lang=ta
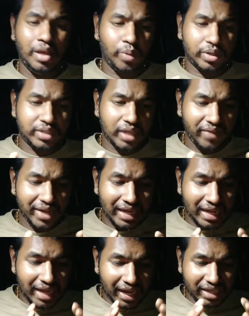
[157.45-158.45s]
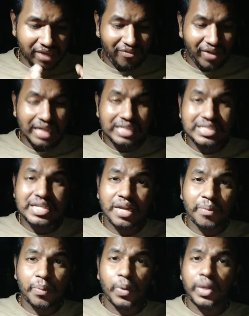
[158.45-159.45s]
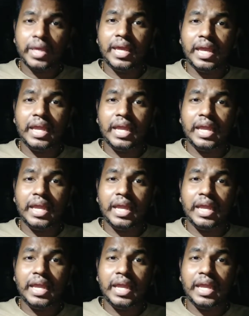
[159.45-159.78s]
ஒருத்தங்க வீட்டில் நடக்கிற ஃபங்க்ஷனை போய்